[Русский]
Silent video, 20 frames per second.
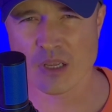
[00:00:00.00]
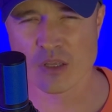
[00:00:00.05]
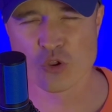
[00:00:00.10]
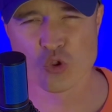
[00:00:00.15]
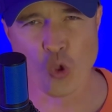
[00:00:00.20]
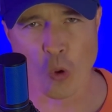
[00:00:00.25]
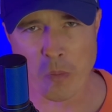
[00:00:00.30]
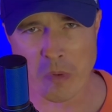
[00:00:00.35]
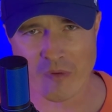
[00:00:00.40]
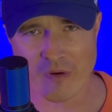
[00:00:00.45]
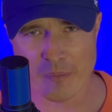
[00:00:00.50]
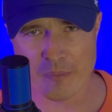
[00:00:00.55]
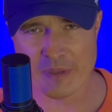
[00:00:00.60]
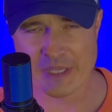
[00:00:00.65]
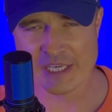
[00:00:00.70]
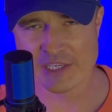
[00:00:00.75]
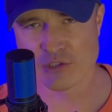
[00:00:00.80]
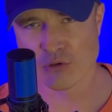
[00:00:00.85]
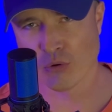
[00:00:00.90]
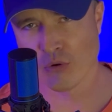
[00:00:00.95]
топово
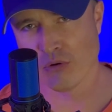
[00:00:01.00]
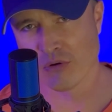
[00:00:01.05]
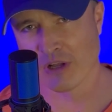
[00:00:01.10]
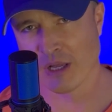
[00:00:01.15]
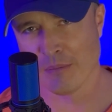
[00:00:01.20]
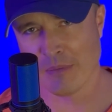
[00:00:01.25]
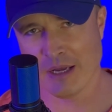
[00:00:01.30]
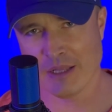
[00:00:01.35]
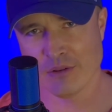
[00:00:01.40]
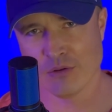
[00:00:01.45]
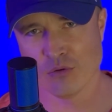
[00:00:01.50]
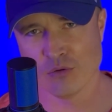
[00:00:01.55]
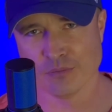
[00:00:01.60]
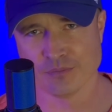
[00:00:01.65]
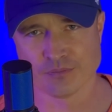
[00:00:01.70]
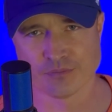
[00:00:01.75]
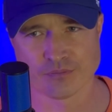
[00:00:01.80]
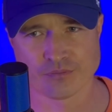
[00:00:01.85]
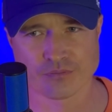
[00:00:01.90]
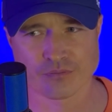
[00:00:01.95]
перестроил
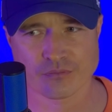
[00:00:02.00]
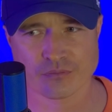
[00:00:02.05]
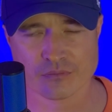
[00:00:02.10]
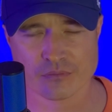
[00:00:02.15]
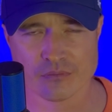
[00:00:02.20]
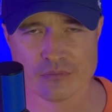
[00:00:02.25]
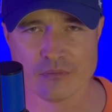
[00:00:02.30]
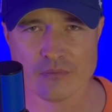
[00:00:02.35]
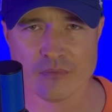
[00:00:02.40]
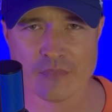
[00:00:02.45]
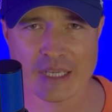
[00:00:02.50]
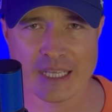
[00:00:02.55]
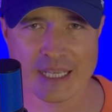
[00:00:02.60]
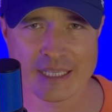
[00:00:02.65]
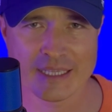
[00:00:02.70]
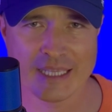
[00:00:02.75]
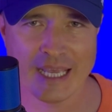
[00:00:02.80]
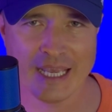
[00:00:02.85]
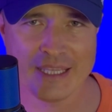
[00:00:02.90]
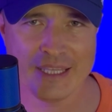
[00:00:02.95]
команду,
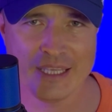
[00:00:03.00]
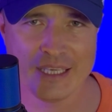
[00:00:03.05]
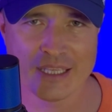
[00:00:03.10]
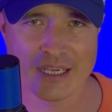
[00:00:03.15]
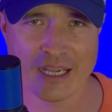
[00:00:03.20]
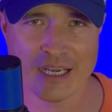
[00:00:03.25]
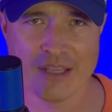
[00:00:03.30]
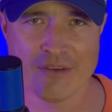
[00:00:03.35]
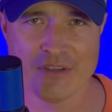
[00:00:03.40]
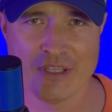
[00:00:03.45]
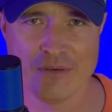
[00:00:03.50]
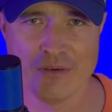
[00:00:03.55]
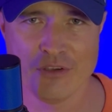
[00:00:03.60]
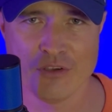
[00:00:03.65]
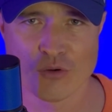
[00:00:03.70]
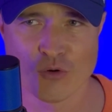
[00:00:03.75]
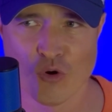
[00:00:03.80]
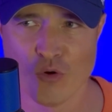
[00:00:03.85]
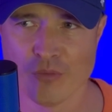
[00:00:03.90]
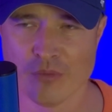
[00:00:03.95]
когда они играли в
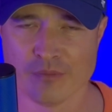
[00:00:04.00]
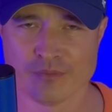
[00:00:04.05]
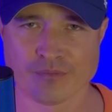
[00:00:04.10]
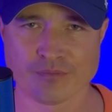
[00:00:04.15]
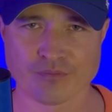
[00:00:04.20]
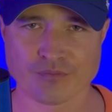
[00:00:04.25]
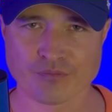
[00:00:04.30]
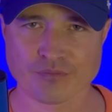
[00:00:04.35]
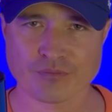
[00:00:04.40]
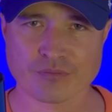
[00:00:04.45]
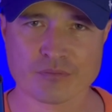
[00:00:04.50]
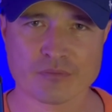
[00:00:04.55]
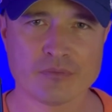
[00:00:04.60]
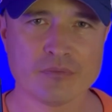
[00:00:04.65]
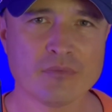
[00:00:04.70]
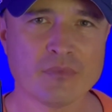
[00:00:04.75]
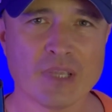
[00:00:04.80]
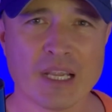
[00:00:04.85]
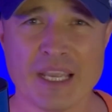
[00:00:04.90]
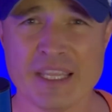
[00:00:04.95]
девятером,
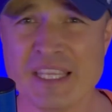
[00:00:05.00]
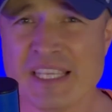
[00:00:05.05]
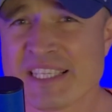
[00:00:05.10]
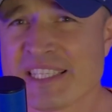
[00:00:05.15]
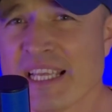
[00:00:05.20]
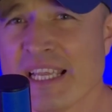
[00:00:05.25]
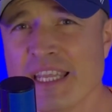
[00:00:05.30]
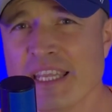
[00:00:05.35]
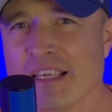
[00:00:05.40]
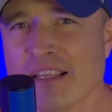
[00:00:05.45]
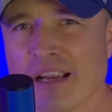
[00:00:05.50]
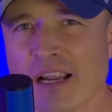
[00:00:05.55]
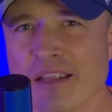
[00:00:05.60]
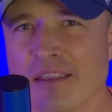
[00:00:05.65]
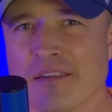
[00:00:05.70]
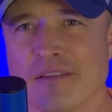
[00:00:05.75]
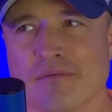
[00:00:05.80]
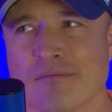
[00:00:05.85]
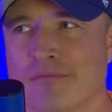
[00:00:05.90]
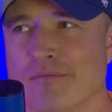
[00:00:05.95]
они стали
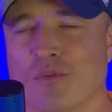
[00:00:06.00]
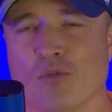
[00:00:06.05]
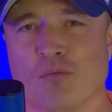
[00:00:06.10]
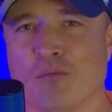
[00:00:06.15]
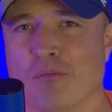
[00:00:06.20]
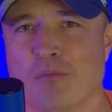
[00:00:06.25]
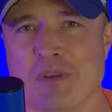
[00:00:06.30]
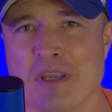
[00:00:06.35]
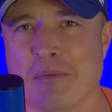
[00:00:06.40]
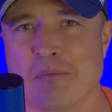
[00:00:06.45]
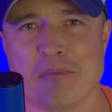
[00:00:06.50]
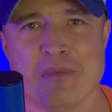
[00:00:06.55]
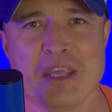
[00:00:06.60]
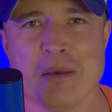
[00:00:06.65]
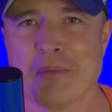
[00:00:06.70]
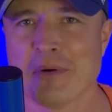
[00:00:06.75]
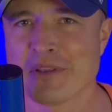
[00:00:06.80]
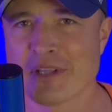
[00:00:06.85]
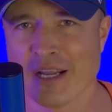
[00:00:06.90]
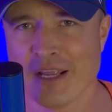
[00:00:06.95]
играть, ну, мне,
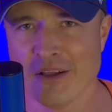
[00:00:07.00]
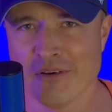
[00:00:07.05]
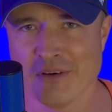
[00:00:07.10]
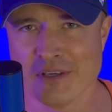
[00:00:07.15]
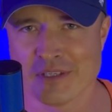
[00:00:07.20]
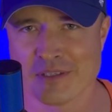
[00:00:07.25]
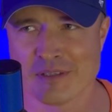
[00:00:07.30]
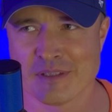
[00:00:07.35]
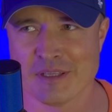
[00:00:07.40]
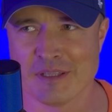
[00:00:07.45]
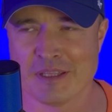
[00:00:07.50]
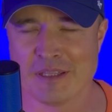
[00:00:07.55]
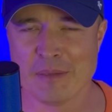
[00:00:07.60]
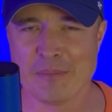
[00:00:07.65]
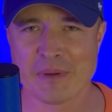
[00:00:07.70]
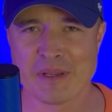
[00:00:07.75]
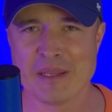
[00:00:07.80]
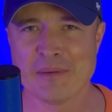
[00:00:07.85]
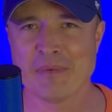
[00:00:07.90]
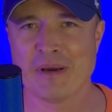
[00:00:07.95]
мне понравилось. Ты, ты
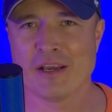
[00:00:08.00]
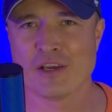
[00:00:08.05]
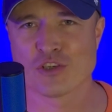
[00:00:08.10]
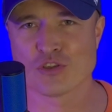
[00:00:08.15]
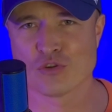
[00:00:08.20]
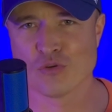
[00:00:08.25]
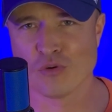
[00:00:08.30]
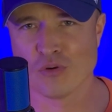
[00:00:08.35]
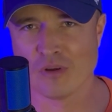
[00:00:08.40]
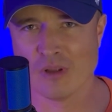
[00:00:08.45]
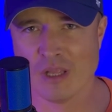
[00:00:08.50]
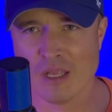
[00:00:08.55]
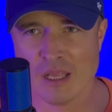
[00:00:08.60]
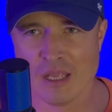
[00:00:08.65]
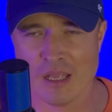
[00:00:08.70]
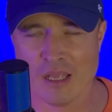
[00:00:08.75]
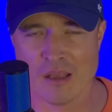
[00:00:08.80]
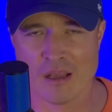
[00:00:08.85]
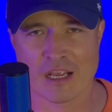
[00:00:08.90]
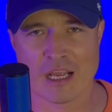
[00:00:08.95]
понимаешь, что
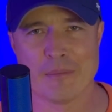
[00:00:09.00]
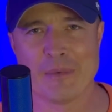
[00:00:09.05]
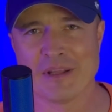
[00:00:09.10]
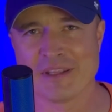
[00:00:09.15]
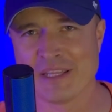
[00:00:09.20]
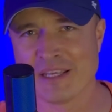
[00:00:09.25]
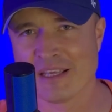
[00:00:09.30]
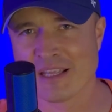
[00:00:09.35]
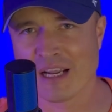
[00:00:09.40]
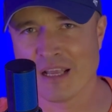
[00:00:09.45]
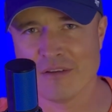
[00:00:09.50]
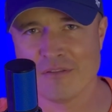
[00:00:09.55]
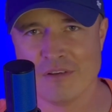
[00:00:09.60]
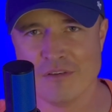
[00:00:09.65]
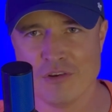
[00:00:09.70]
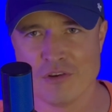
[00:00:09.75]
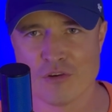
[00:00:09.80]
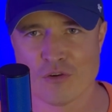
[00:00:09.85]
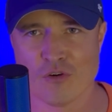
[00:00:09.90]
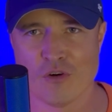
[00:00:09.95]
команда играет
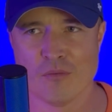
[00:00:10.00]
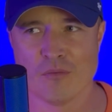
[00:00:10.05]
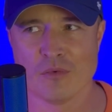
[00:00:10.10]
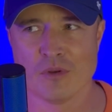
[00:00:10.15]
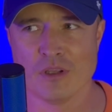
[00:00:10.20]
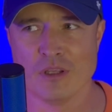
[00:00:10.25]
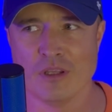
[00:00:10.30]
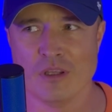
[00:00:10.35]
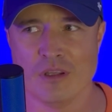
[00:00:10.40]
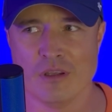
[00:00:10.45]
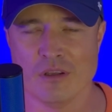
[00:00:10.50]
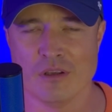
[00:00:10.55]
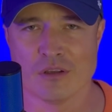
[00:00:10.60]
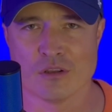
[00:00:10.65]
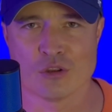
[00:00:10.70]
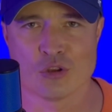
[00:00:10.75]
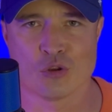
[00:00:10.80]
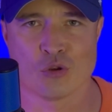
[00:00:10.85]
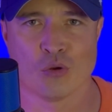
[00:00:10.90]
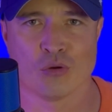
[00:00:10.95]
девятером, и
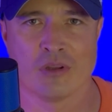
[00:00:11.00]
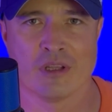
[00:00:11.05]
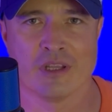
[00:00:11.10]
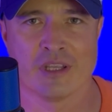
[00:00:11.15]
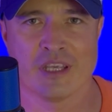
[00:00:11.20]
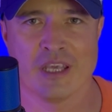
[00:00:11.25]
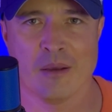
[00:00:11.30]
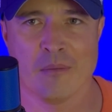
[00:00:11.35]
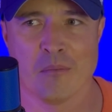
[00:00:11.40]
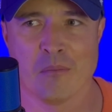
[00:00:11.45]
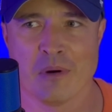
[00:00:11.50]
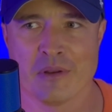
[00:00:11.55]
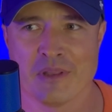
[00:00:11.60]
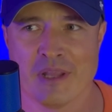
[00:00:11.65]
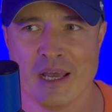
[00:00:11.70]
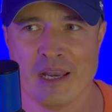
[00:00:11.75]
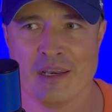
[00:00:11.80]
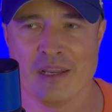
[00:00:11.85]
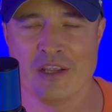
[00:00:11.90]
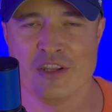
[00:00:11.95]
Тоттенхэм
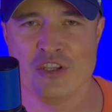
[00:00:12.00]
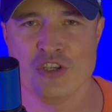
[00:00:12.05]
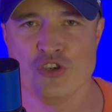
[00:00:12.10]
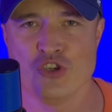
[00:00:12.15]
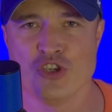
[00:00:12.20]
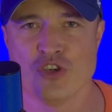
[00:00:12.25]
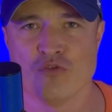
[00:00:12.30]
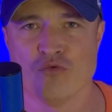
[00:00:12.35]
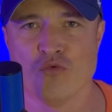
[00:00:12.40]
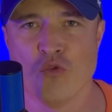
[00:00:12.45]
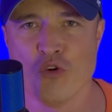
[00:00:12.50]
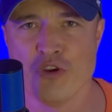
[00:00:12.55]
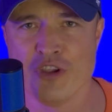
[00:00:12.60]
банально ничего